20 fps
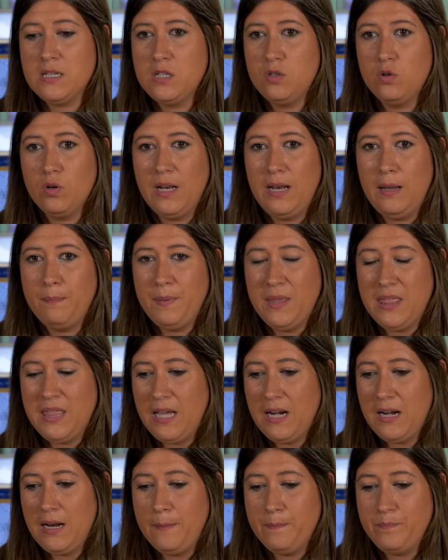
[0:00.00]
sino que la
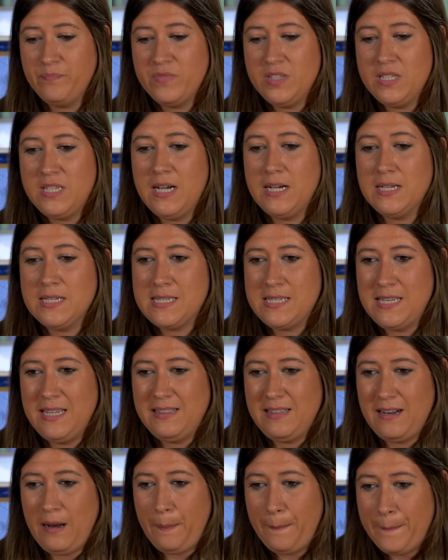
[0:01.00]
pizarra ya
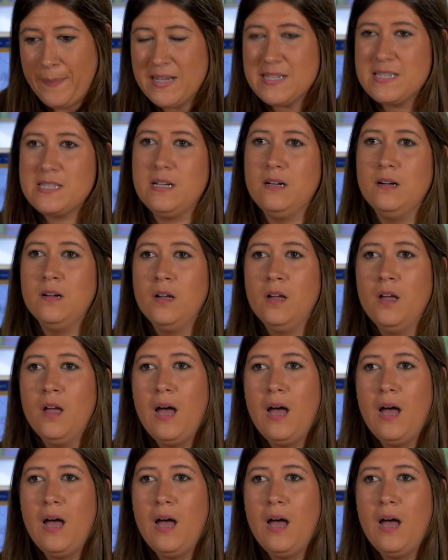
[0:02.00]
se traspasa